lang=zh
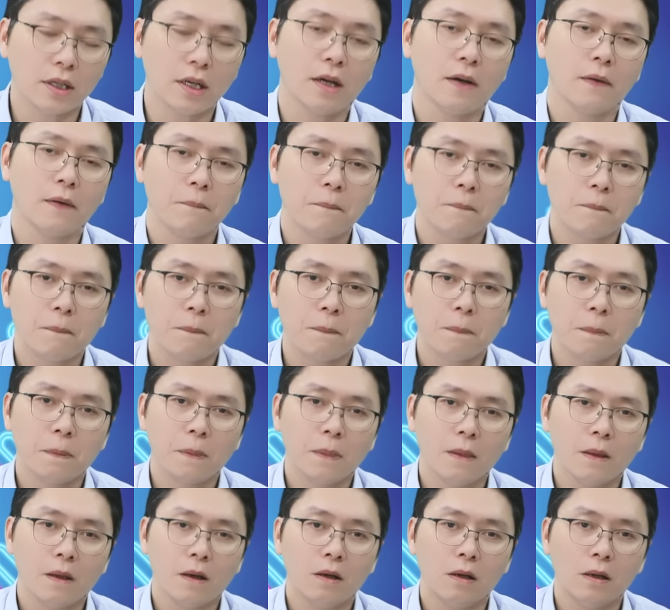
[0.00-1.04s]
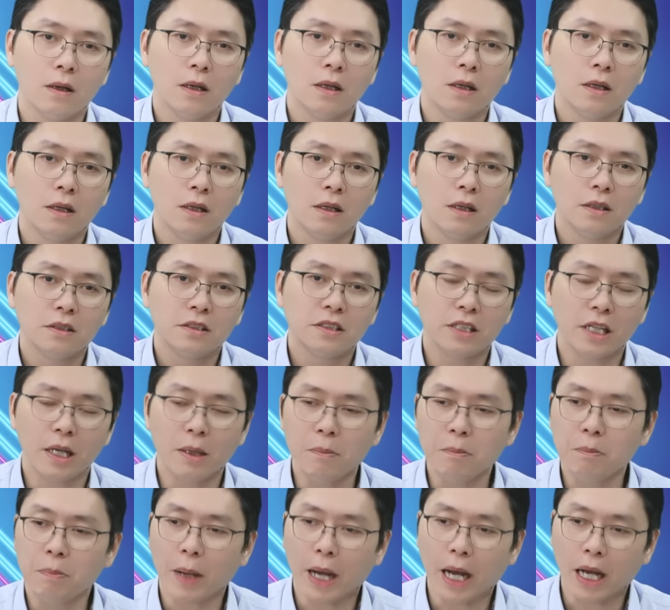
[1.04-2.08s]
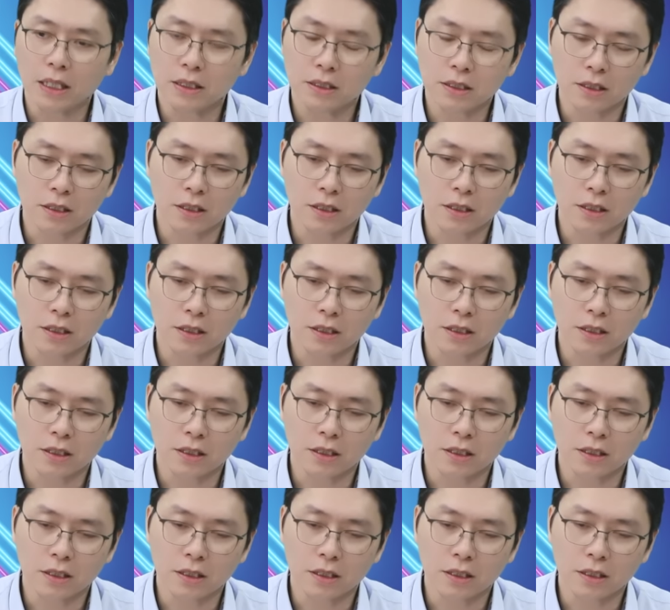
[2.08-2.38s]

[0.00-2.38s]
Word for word: 嗯先把整